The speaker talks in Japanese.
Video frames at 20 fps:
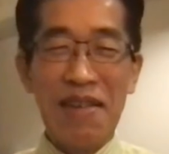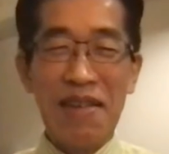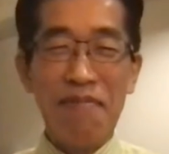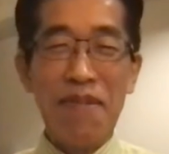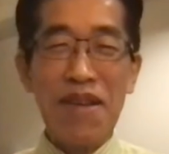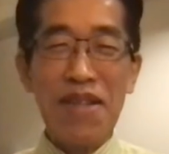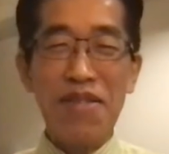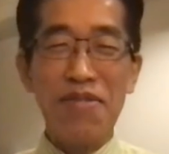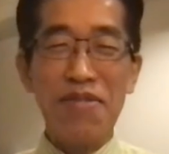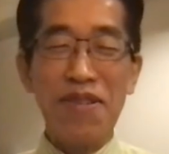
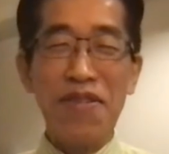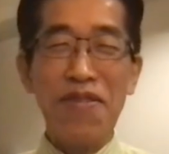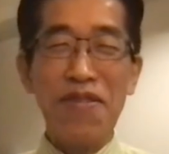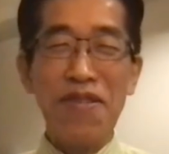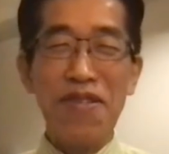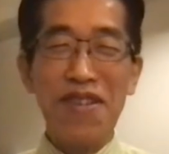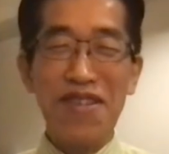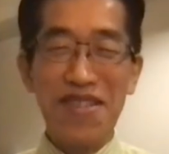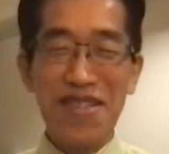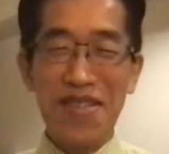まあそ、
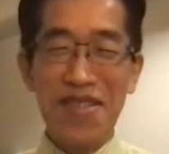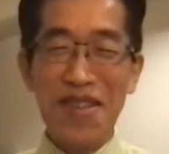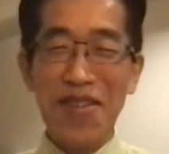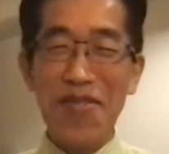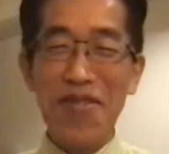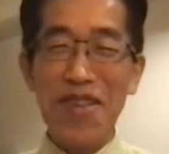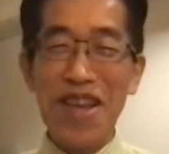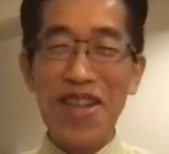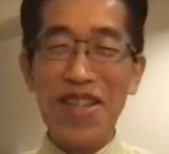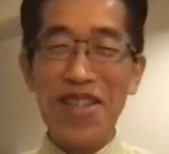それ
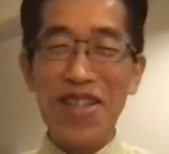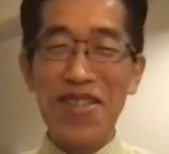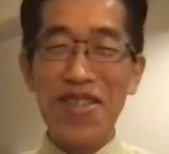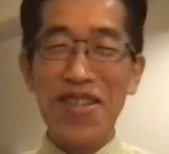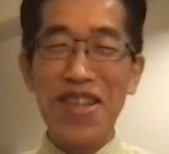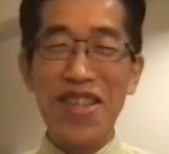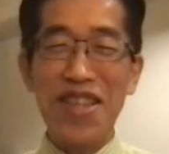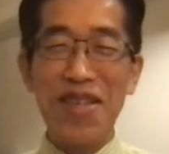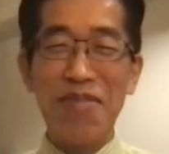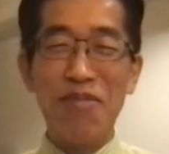をやり続
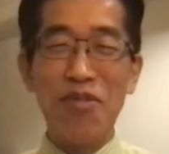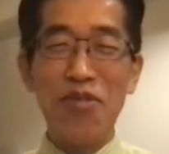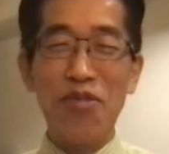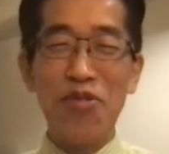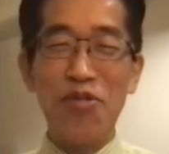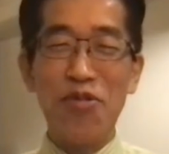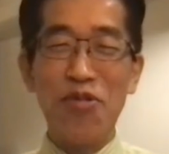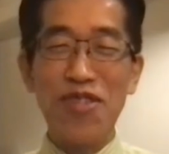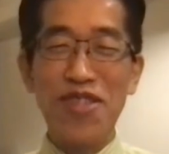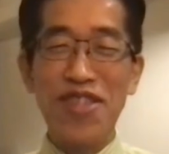けて、もっ
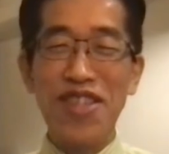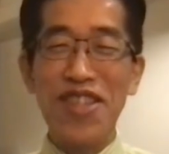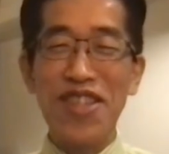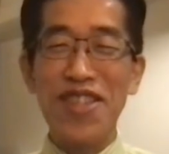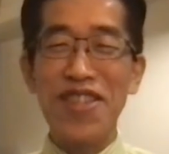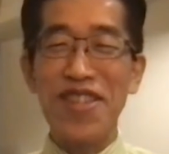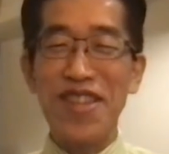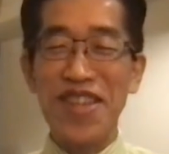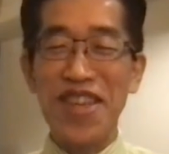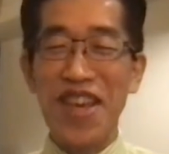と落ちて
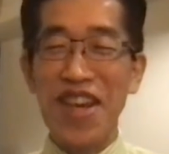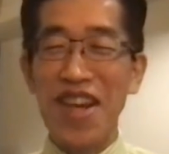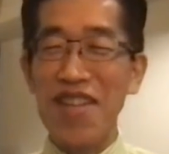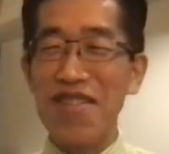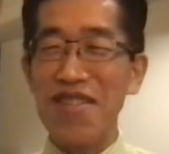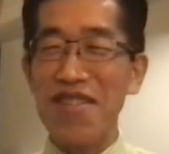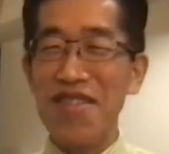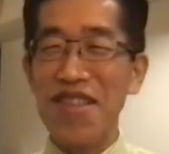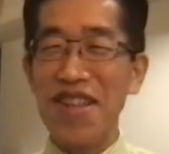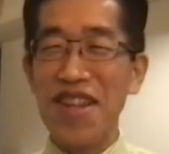いって、気が
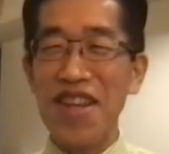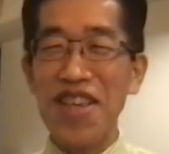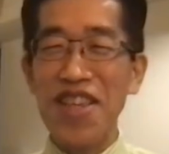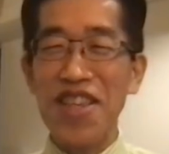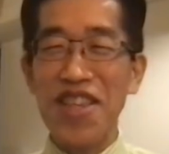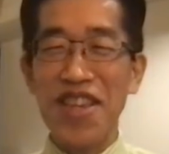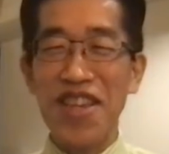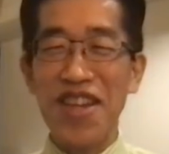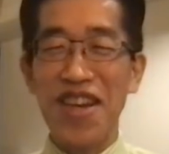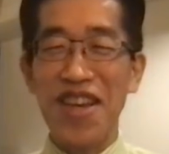付いたら維
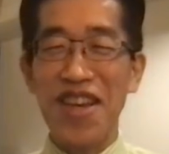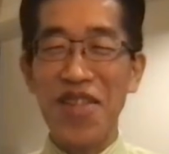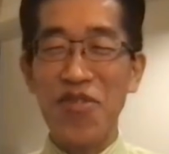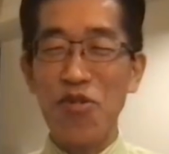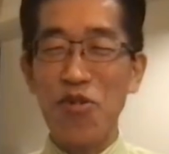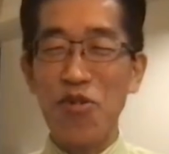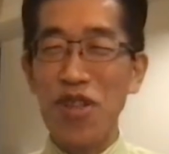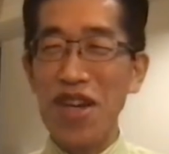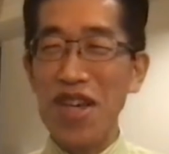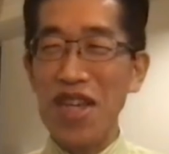新が野
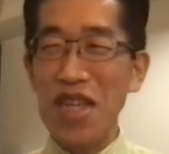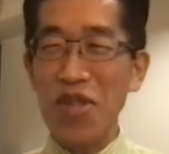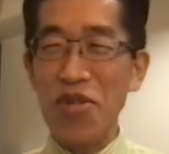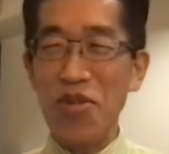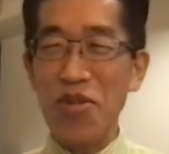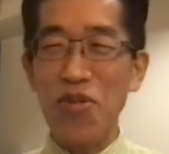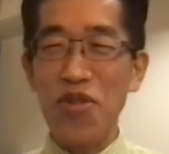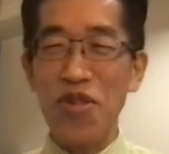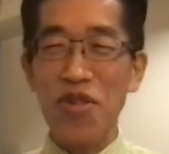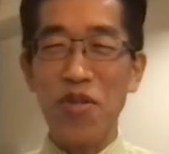党第一
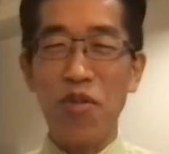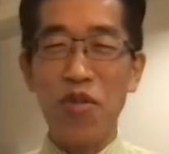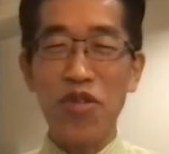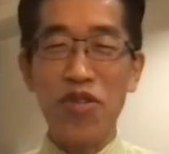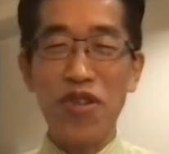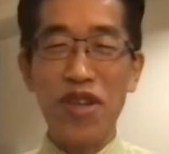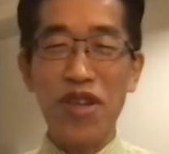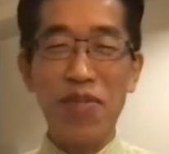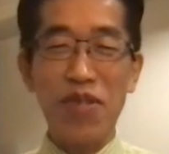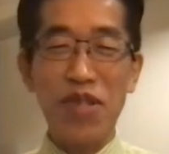党というのは面
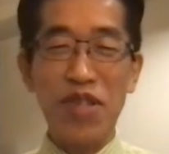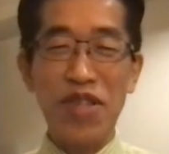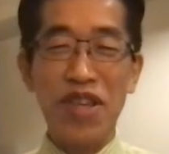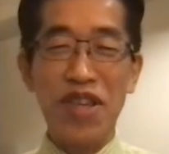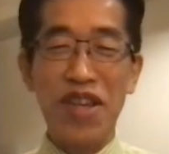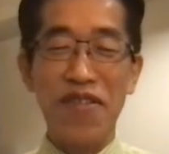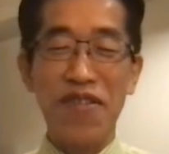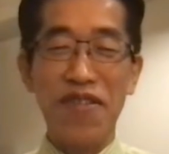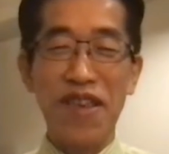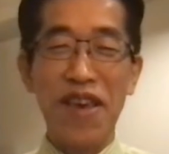白いかもしれな
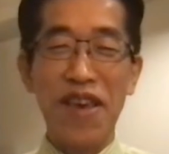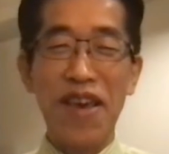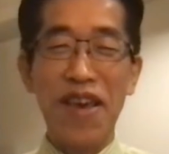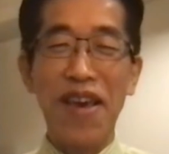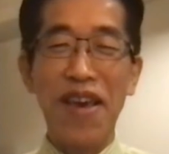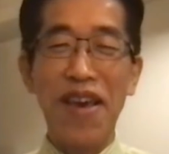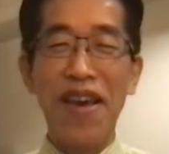いけどね。